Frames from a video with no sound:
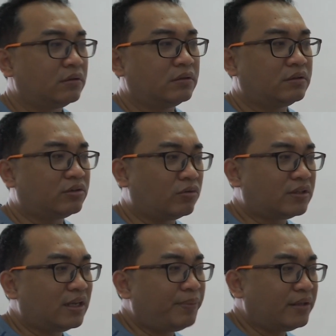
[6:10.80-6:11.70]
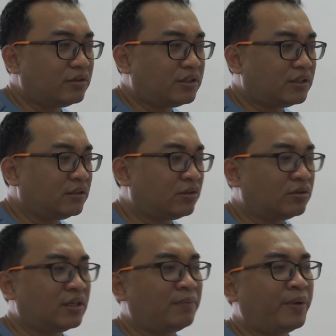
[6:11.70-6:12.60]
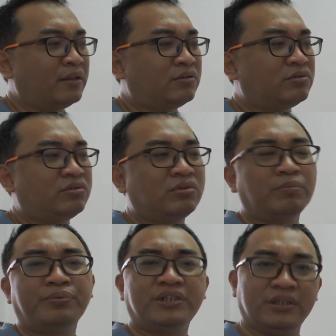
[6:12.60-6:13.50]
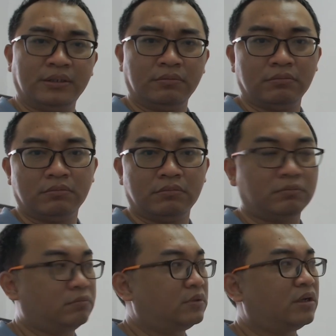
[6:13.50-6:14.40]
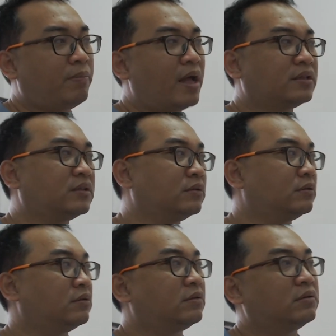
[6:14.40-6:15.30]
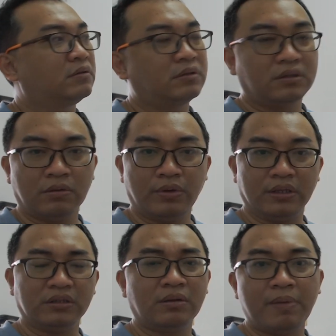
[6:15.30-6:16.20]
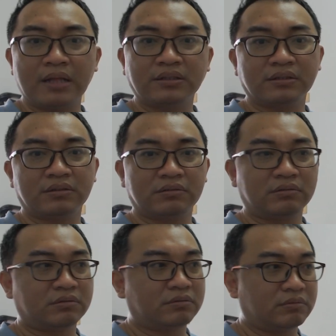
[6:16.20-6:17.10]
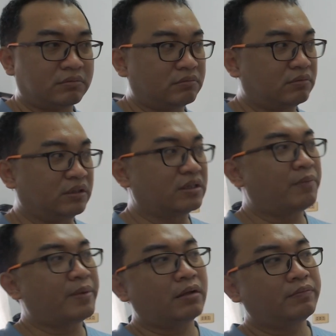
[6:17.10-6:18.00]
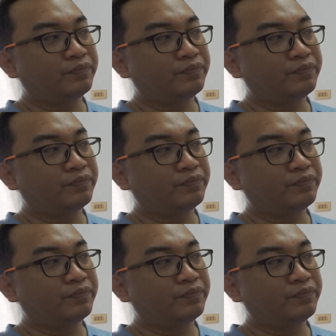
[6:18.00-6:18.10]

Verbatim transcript: 走这一边就行，走这一边就不行。这个八字，各位，这个八字，你知道吗？